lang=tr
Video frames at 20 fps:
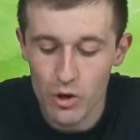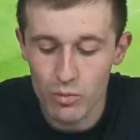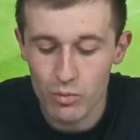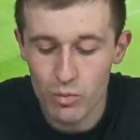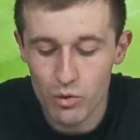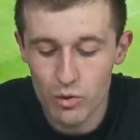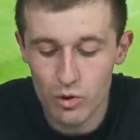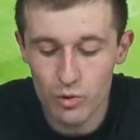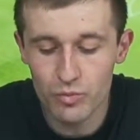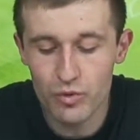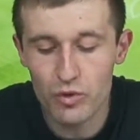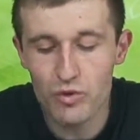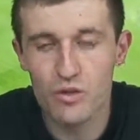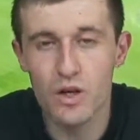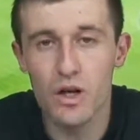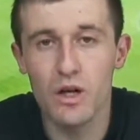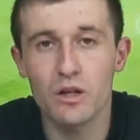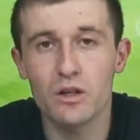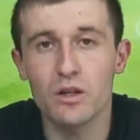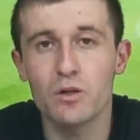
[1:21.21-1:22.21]
bu grupta
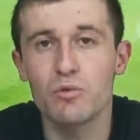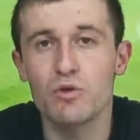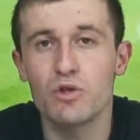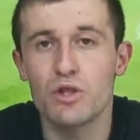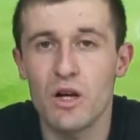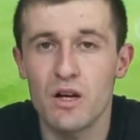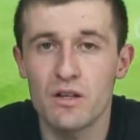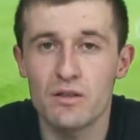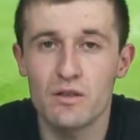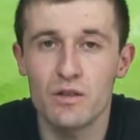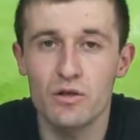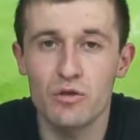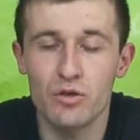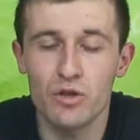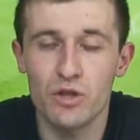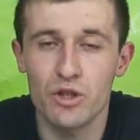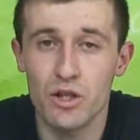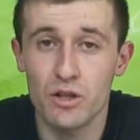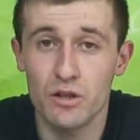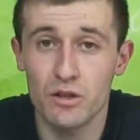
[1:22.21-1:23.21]
özellikle bu Chelsea ile
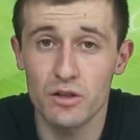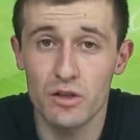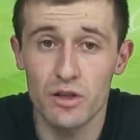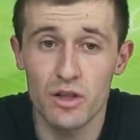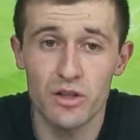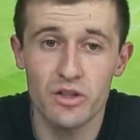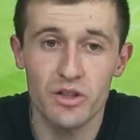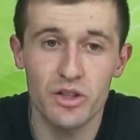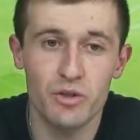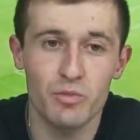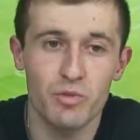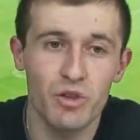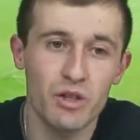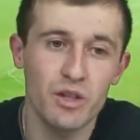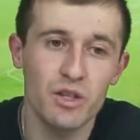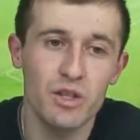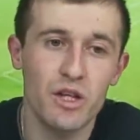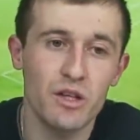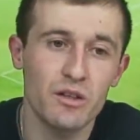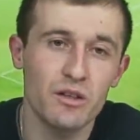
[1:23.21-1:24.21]
oynayacakları karşılaşmada
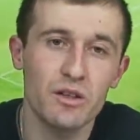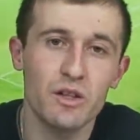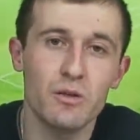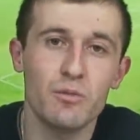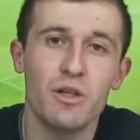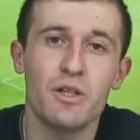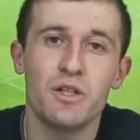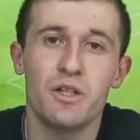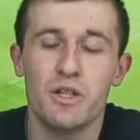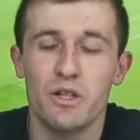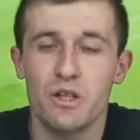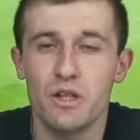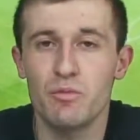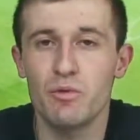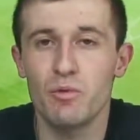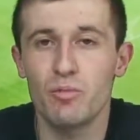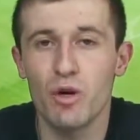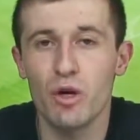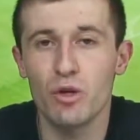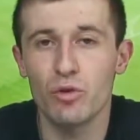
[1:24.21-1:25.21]
içeride alabilecekleri
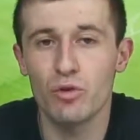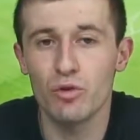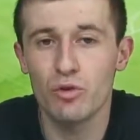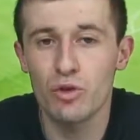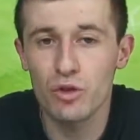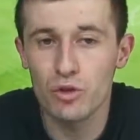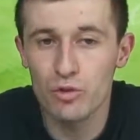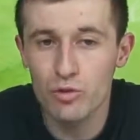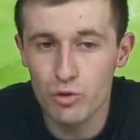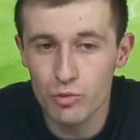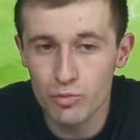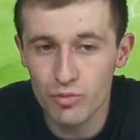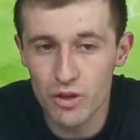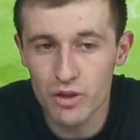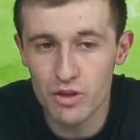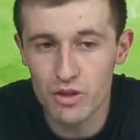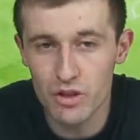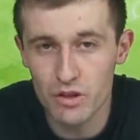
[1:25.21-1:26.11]
bir puan onların gruptan